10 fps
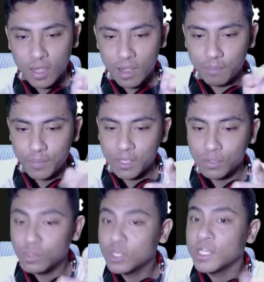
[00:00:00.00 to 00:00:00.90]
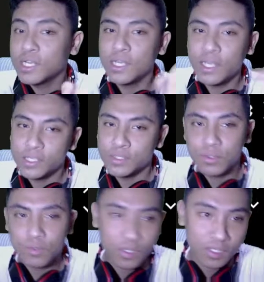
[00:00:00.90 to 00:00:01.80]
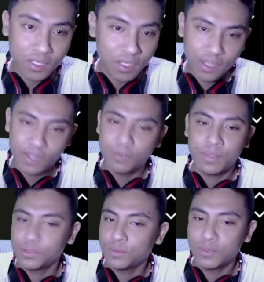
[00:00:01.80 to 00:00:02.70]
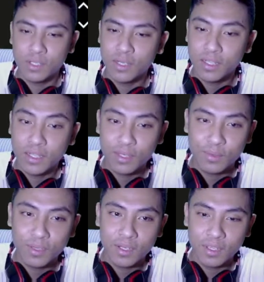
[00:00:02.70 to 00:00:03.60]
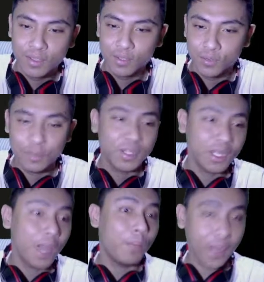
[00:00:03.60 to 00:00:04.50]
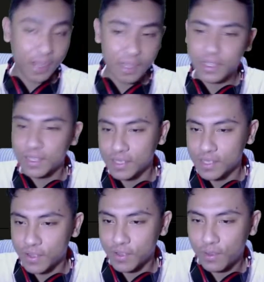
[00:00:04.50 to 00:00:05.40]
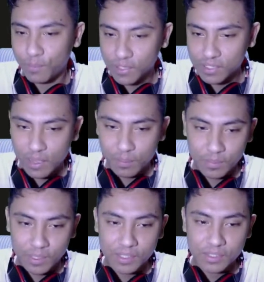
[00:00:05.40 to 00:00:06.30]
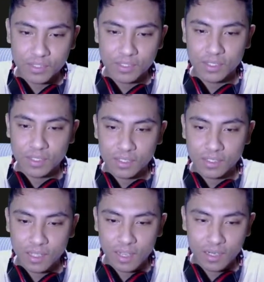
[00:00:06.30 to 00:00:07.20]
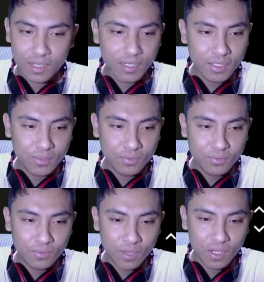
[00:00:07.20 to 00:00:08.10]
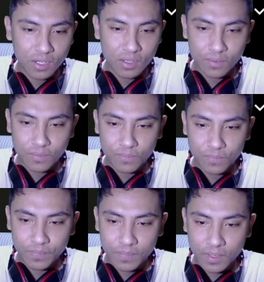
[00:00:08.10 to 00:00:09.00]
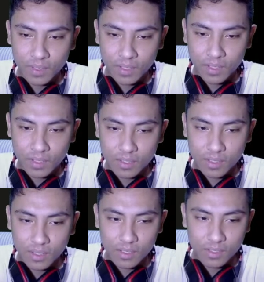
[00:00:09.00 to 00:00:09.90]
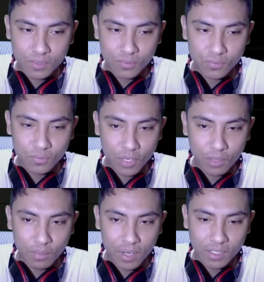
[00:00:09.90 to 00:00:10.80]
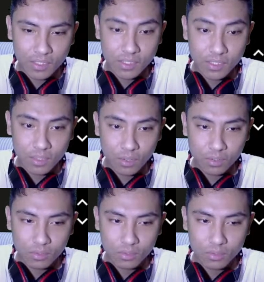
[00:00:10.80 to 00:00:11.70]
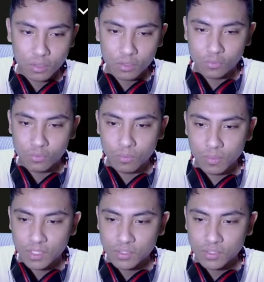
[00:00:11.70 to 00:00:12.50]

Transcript: hampir no delay cuy oh, gila ya, no delay, no delay. yang pertama ya yang pertama cuy. yang kedua yang kedua mana sih Lord Lord Kuma